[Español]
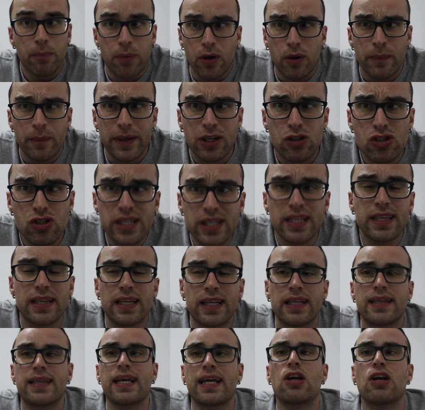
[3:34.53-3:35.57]
por lo menos
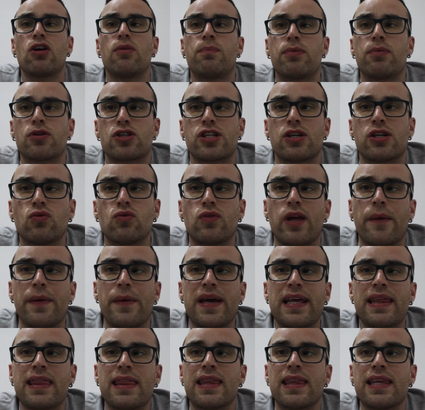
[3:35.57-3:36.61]
intentarlo por segunda
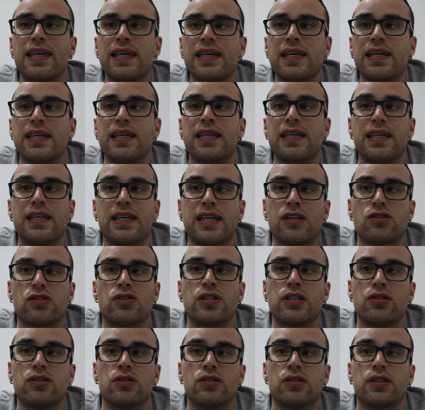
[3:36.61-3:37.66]
vez y ya os
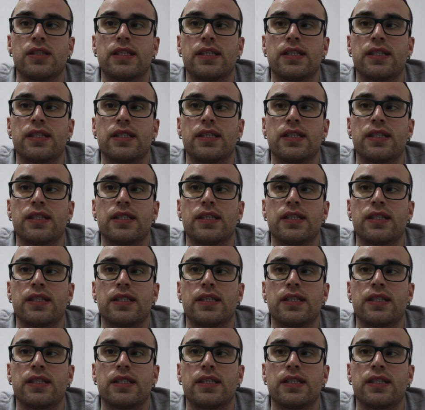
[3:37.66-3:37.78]
digo,